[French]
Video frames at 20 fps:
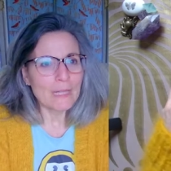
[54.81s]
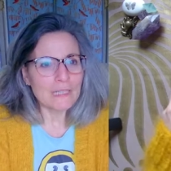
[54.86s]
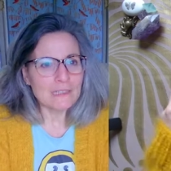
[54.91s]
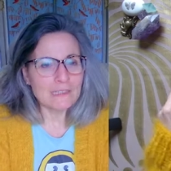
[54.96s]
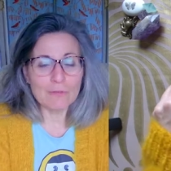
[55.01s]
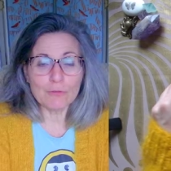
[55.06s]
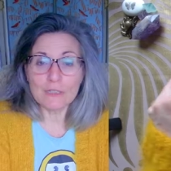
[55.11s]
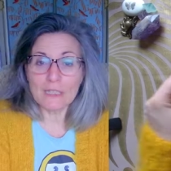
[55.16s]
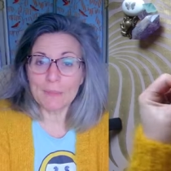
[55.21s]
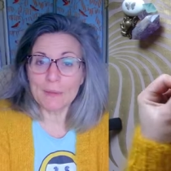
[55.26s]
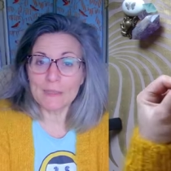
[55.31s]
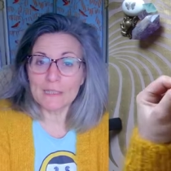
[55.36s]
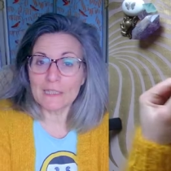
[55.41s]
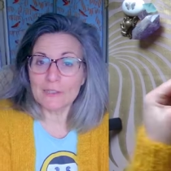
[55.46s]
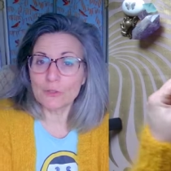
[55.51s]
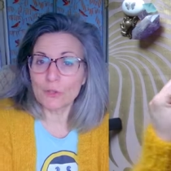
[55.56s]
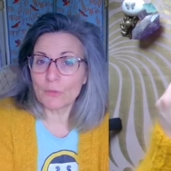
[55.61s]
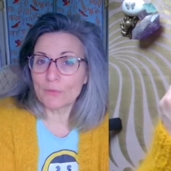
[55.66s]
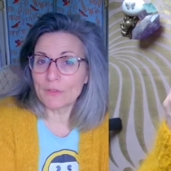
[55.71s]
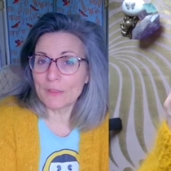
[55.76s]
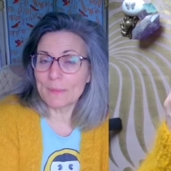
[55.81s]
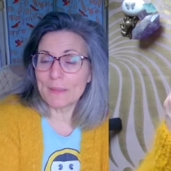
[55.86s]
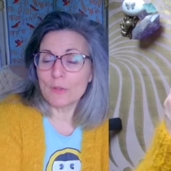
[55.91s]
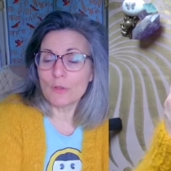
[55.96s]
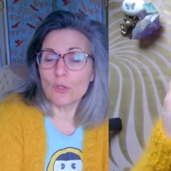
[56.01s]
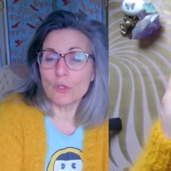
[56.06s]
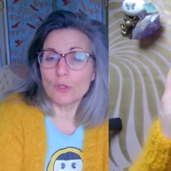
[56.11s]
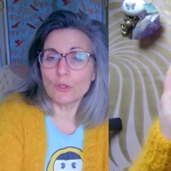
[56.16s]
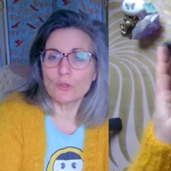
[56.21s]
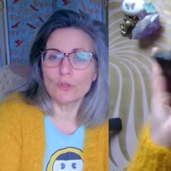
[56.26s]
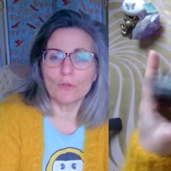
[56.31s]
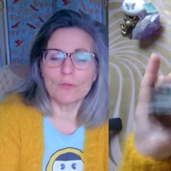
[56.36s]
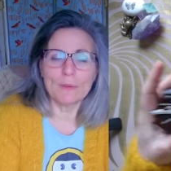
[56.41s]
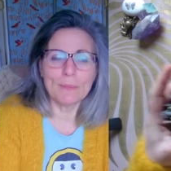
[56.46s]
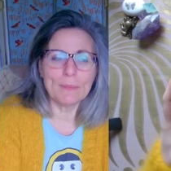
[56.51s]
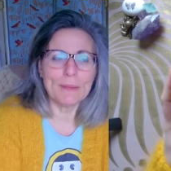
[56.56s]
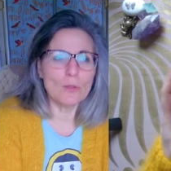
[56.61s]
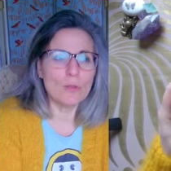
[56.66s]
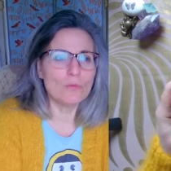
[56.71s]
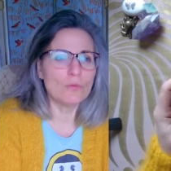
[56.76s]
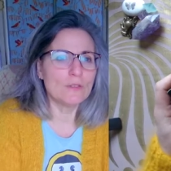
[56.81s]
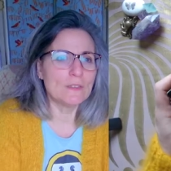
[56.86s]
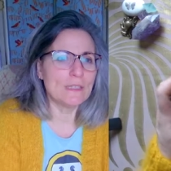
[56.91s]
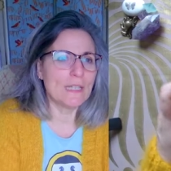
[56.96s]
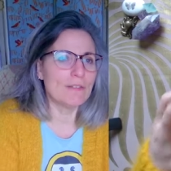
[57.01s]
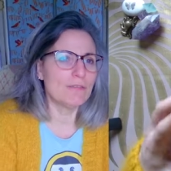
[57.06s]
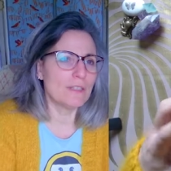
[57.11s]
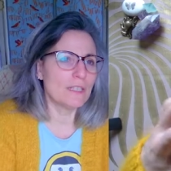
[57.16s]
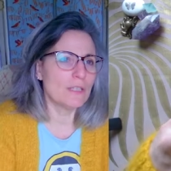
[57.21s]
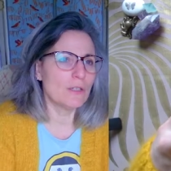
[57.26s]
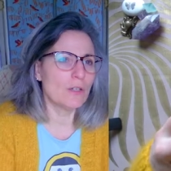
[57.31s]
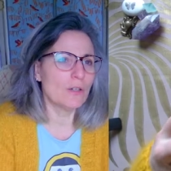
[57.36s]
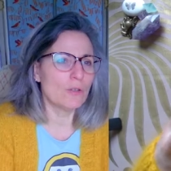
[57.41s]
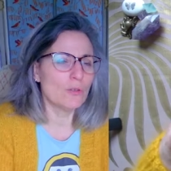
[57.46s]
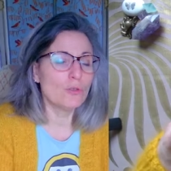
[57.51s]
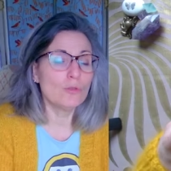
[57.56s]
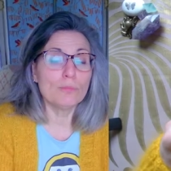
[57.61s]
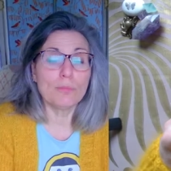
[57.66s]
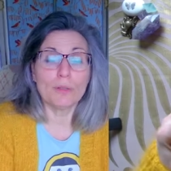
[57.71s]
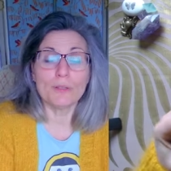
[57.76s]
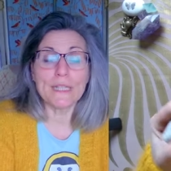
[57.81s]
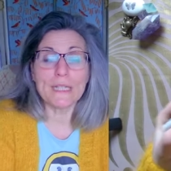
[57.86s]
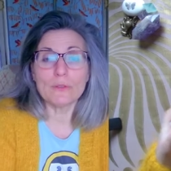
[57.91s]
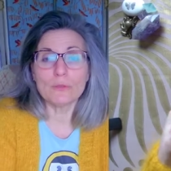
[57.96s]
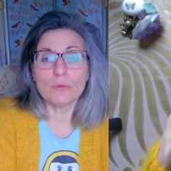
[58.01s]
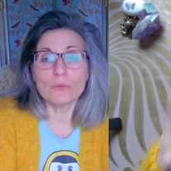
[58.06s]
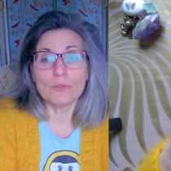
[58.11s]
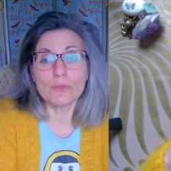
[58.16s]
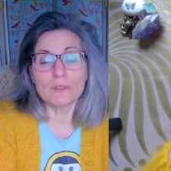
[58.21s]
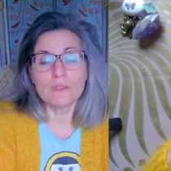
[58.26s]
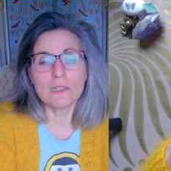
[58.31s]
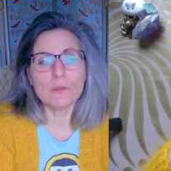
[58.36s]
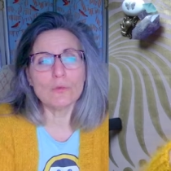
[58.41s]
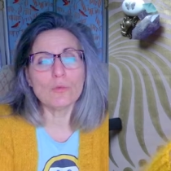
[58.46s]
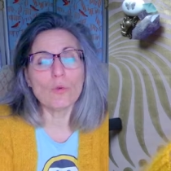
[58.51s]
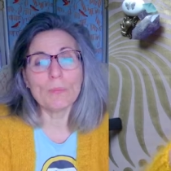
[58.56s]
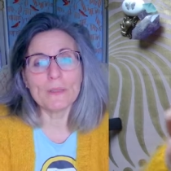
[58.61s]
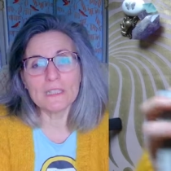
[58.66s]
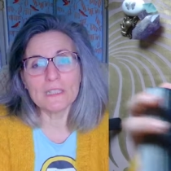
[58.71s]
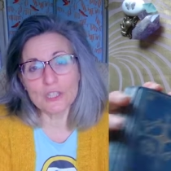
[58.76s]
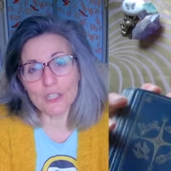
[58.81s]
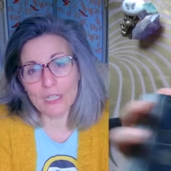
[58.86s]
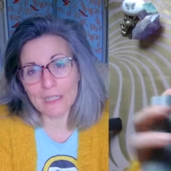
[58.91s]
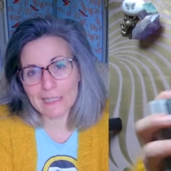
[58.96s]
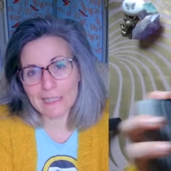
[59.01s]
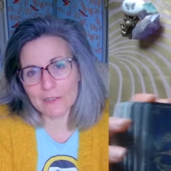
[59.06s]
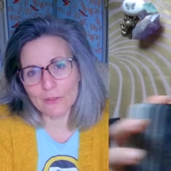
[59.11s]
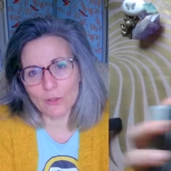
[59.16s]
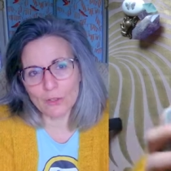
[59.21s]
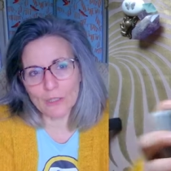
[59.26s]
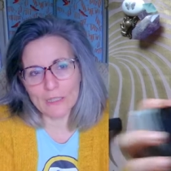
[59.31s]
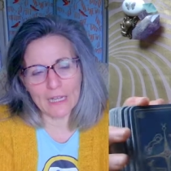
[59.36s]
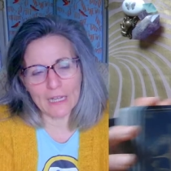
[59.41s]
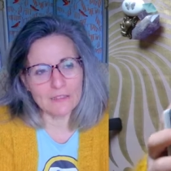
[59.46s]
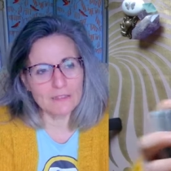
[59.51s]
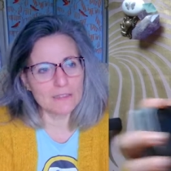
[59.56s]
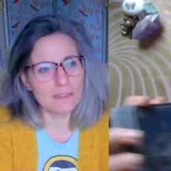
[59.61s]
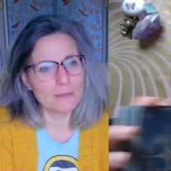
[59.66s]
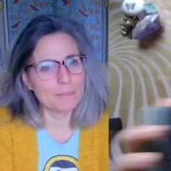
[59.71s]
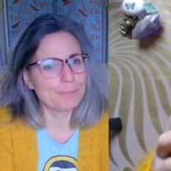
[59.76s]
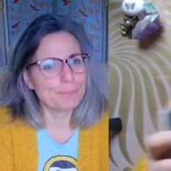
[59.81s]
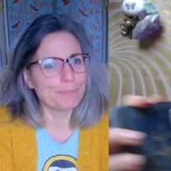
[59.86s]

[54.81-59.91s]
Ça vous amènera sur Vimeo. Sur Vimeo, vous avez une bande-annonce aussi où on met déjà quelques cartes